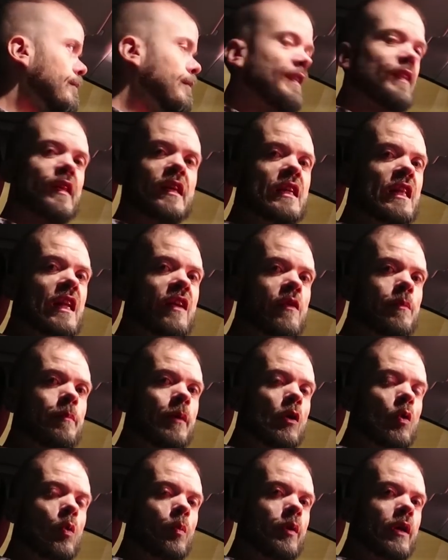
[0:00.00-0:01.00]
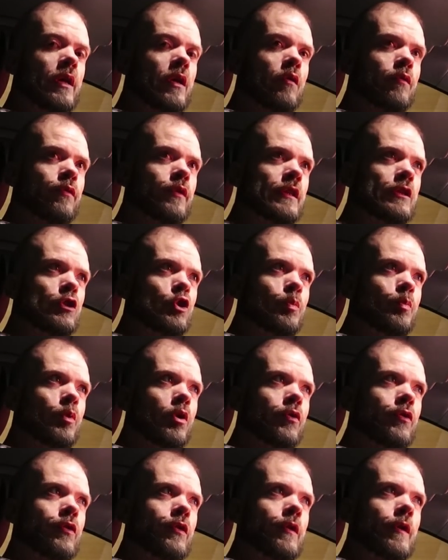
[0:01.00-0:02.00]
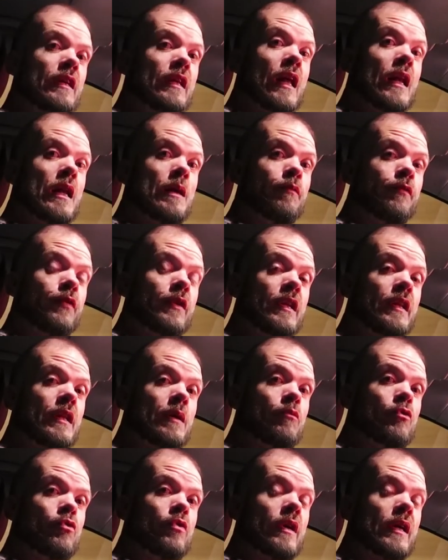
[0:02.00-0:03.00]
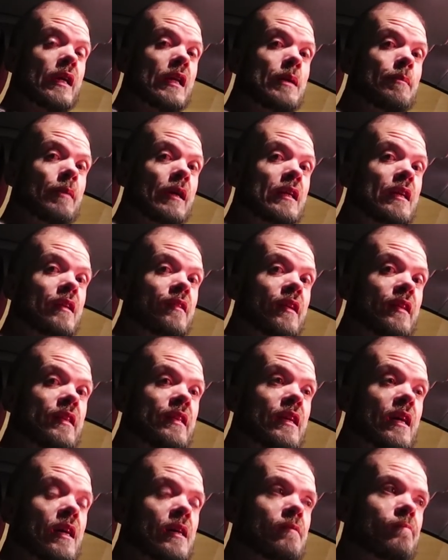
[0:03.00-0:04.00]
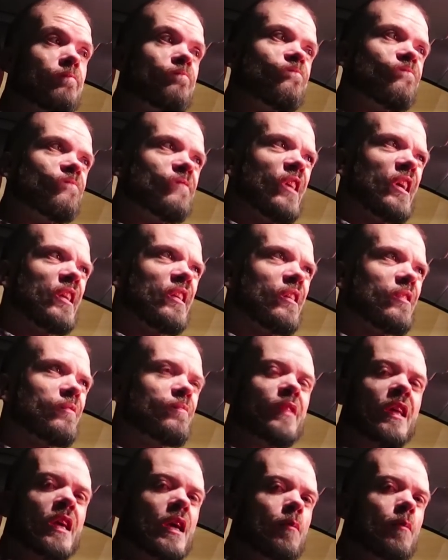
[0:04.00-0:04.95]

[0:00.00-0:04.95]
Mais c'est qu'il n'avait pas compris en fait, je pense. Il allait me filer des menus avec les Mac Quesadilla. Non, non.